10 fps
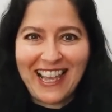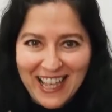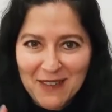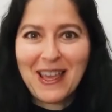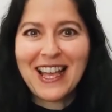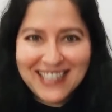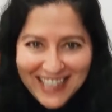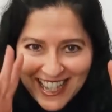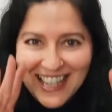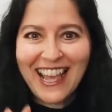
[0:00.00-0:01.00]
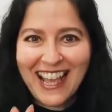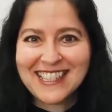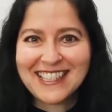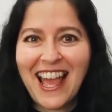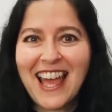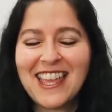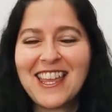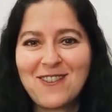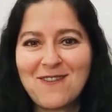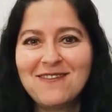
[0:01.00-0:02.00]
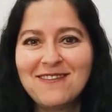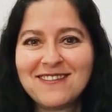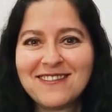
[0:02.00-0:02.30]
que, veas que está ahí, ¿no?